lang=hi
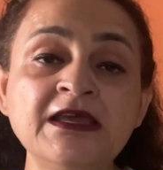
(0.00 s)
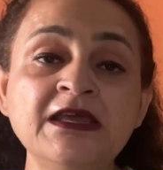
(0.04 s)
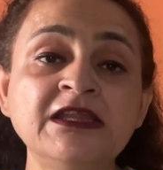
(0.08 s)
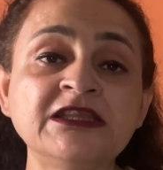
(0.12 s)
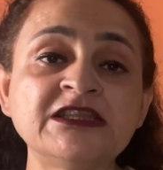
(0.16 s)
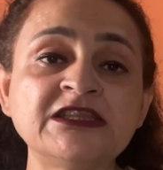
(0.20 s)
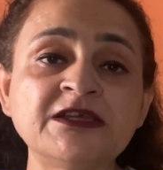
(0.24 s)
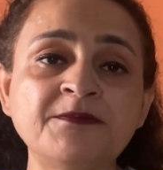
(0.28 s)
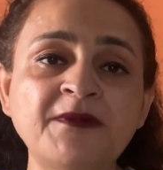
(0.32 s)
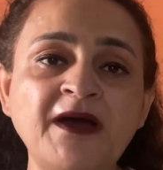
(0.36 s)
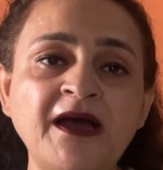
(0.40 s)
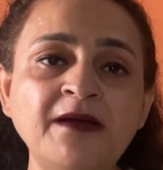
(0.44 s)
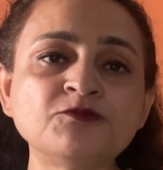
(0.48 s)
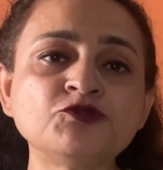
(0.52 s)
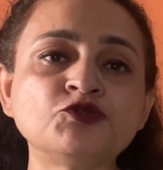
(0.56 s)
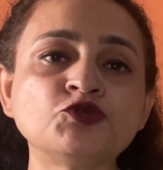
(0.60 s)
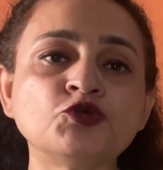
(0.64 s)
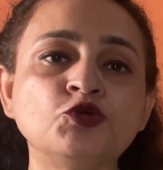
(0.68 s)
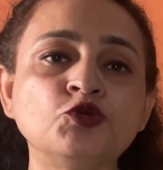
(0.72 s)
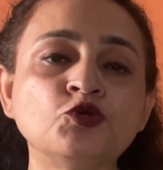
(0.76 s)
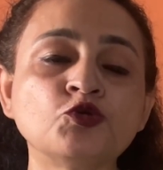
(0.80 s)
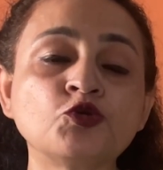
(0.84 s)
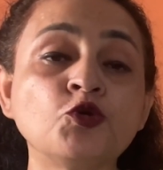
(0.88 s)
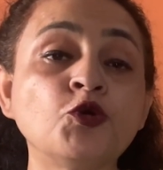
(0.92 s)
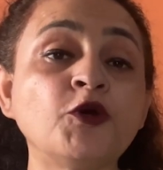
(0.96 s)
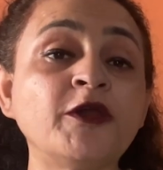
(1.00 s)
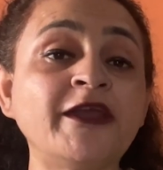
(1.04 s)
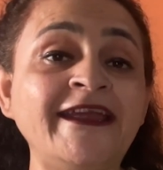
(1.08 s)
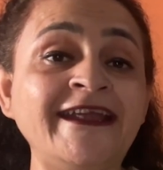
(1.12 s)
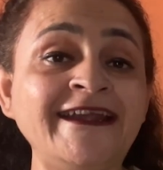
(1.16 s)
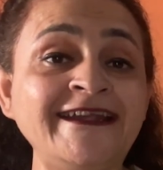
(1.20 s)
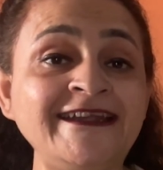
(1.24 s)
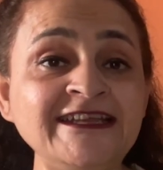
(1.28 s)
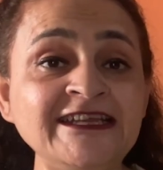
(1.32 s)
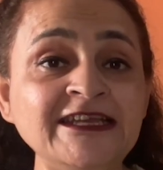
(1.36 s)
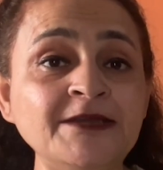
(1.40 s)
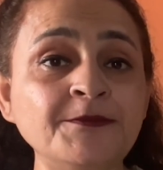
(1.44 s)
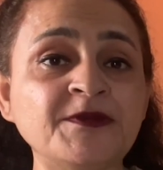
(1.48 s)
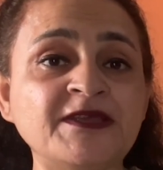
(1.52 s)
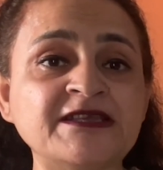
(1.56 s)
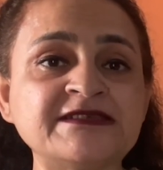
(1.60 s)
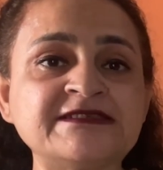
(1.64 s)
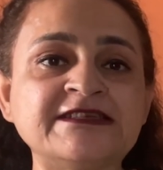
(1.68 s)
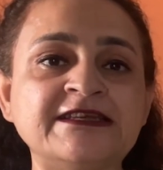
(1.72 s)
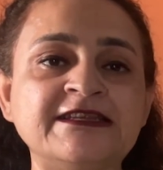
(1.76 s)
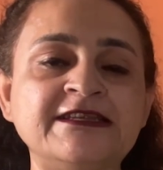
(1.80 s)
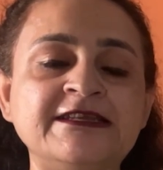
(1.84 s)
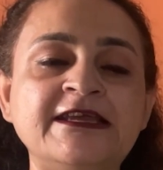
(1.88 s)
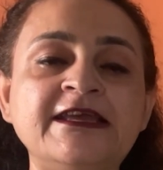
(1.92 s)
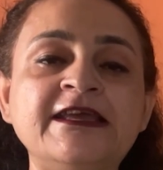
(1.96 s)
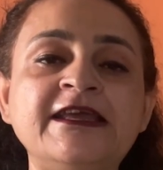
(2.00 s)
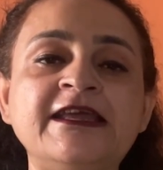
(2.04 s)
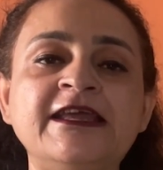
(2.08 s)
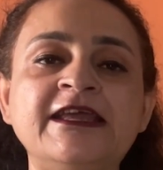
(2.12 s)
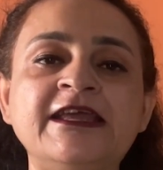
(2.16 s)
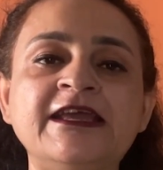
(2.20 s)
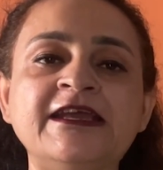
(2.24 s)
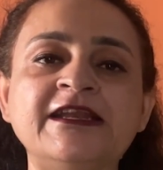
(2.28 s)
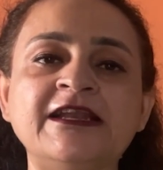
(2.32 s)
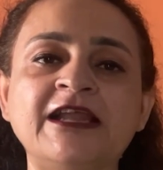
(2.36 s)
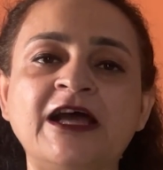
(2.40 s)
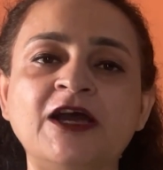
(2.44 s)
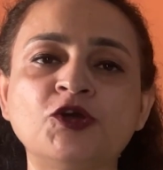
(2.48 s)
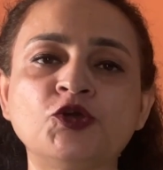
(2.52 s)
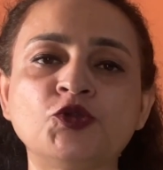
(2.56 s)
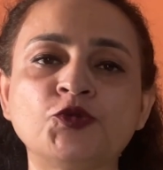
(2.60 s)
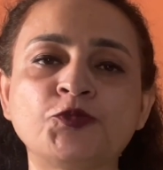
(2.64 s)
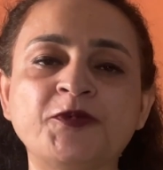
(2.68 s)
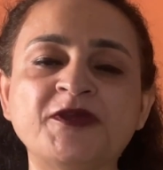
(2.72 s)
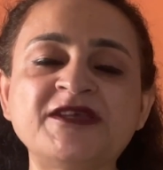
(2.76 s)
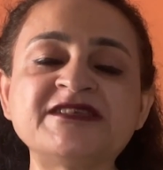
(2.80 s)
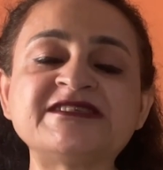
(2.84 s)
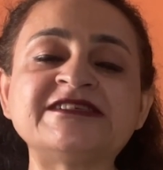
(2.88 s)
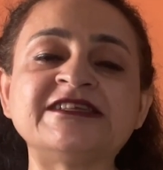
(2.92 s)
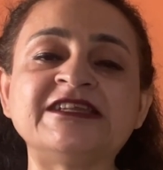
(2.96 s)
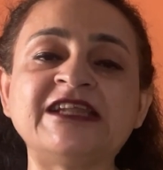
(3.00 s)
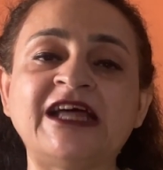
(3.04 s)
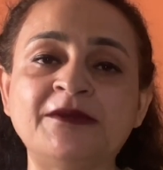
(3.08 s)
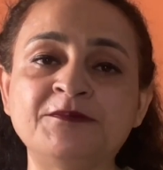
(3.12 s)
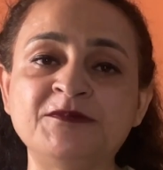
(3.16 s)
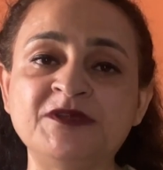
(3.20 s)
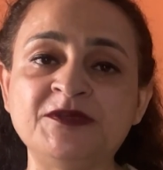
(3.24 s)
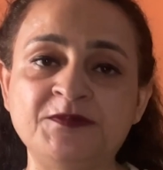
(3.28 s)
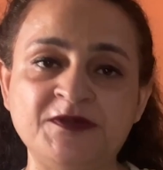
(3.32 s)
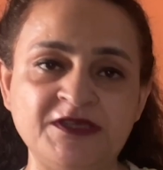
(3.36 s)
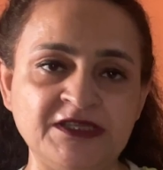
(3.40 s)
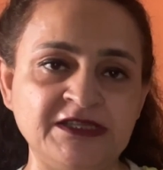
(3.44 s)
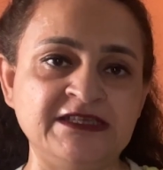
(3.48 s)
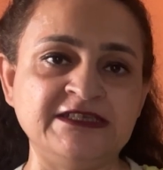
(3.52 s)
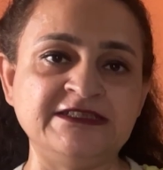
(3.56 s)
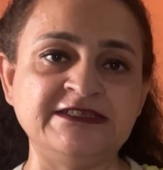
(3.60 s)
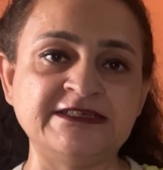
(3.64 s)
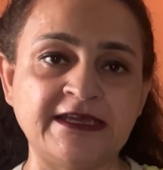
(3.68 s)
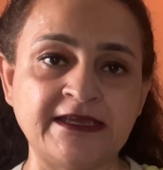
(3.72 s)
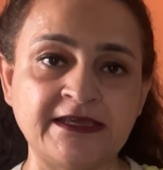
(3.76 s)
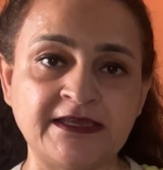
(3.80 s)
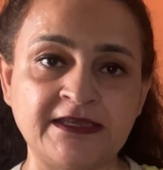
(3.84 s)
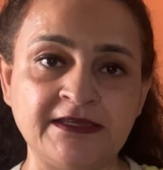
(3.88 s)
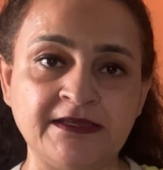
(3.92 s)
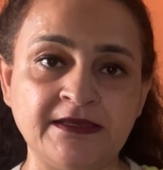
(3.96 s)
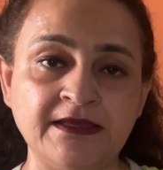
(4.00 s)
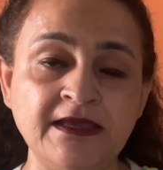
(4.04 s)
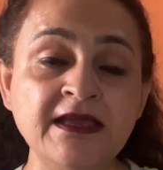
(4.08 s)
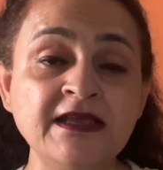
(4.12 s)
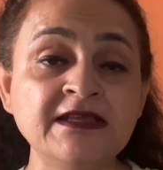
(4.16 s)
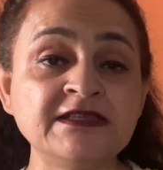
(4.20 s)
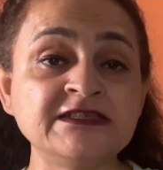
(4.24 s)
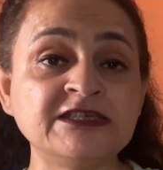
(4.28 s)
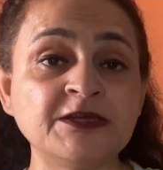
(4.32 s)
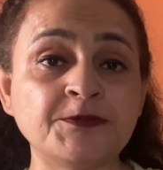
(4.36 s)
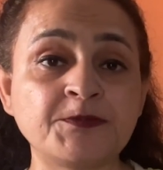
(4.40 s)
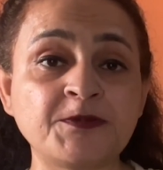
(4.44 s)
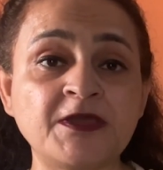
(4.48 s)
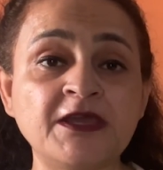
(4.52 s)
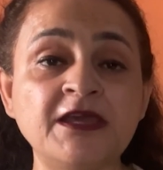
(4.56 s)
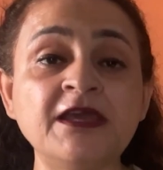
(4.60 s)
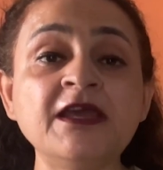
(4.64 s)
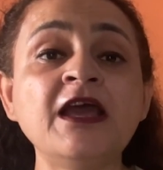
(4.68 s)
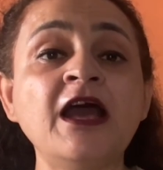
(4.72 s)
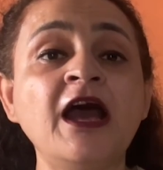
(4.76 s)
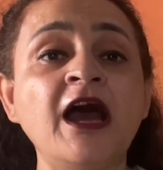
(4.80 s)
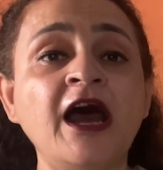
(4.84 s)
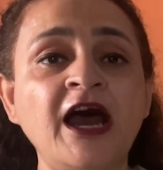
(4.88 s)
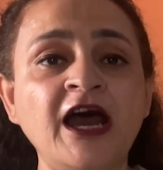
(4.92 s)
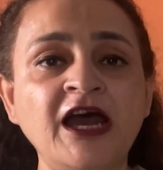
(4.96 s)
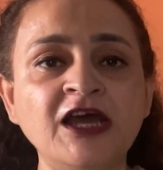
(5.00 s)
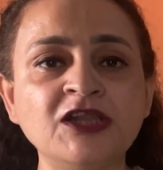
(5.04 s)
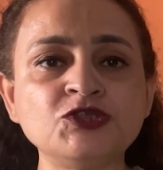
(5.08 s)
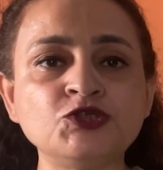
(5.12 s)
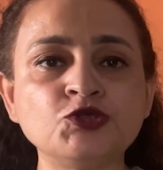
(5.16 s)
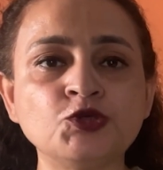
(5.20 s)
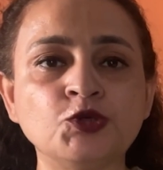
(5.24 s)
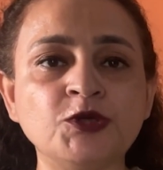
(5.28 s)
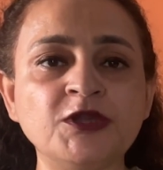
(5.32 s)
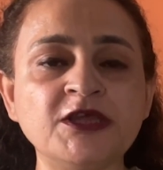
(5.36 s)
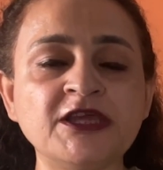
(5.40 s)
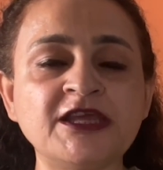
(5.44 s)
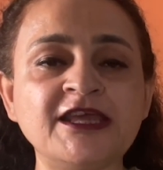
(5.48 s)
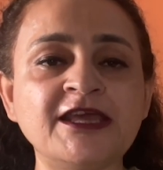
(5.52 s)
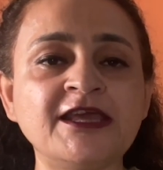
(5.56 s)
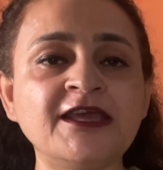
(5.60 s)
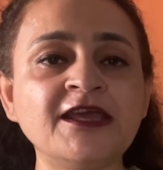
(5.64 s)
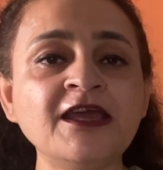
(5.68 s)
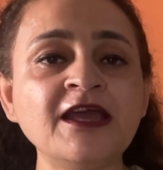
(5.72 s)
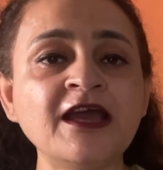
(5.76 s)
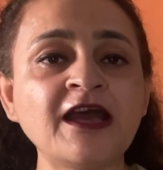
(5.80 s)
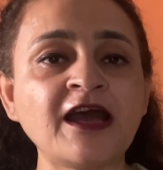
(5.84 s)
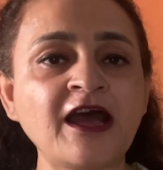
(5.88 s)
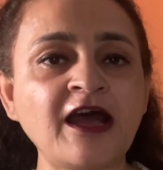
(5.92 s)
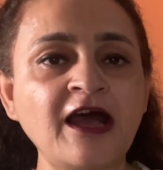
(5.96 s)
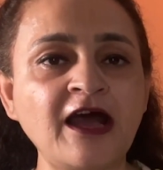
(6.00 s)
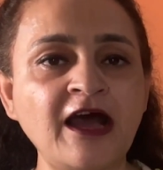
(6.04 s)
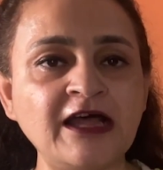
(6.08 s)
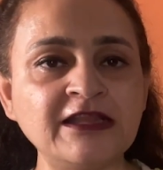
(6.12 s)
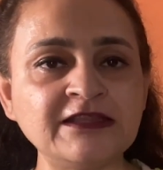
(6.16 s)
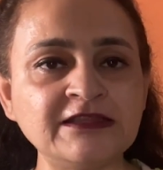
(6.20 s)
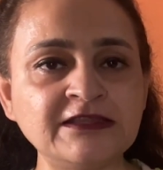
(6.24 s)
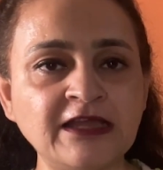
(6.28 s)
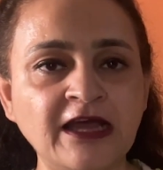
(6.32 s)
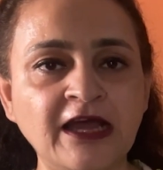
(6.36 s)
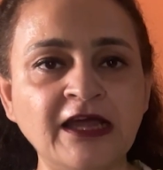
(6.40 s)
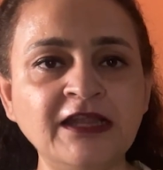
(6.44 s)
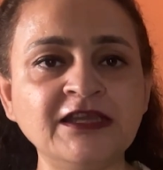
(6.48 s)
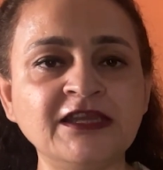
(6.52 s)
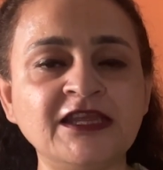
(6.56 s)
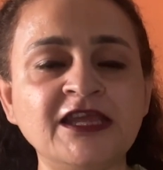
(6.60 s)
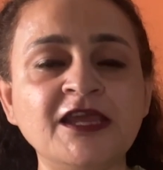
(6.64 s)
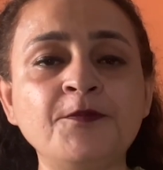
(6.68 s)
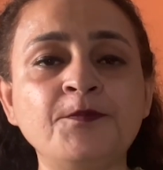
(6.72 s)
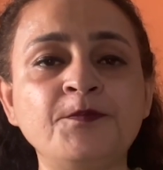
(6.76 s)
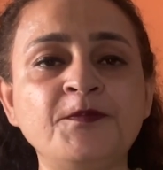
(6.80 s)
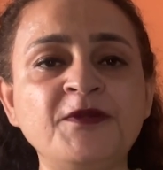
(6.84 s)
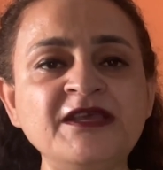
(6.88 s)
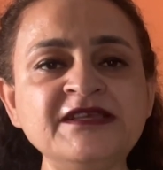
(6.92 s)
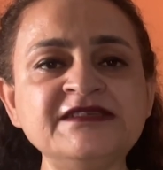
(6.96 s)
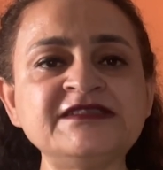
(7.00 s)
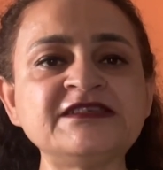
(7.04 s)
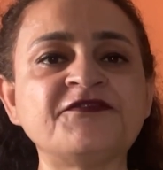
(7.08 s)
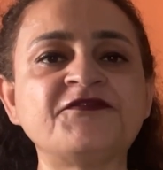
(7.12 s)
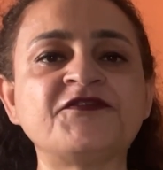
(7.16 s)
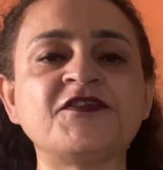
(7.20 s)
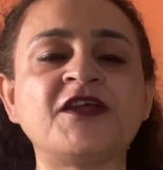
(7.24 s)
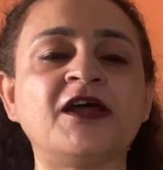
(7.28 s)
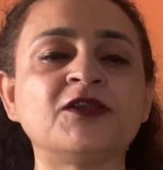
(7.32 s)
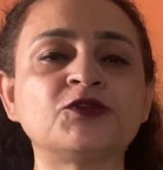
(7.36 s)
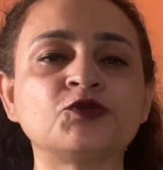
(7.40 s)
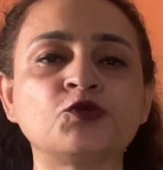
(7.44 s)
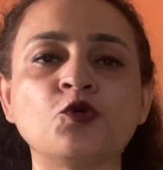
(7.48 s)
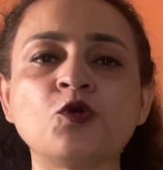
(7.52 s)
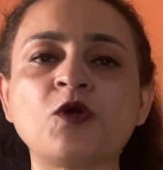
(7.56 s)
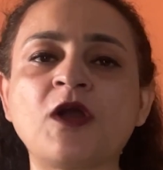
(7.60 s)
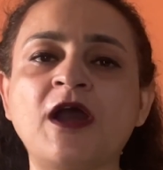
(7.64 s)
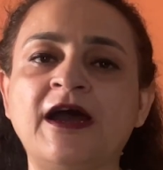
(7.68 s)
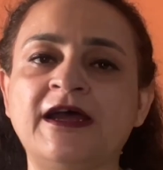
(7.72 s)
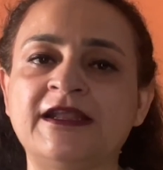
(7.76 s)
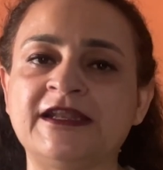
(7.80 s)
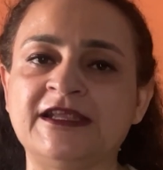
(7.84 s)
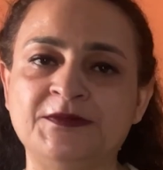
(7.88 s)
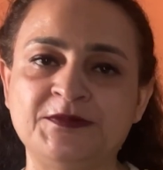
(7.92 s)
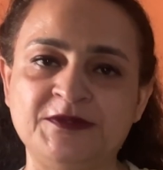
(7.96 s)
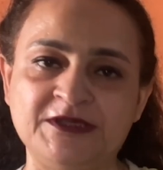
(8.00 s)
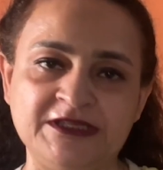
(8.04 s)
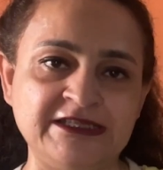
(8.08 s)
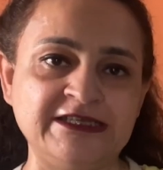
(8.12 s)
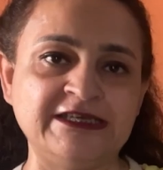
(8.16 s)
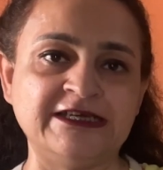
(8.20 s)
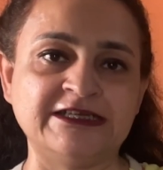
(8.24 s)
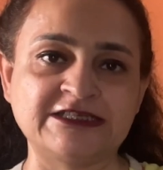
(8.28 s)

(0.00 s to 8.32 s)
तमाम जोड़ों को ए टी एम के जरिए एक लाख रुपये सलामी भी दी जाएगी जबकि हर जोड़े के ख़ानदान के बीस अफराद को खाना भी दिया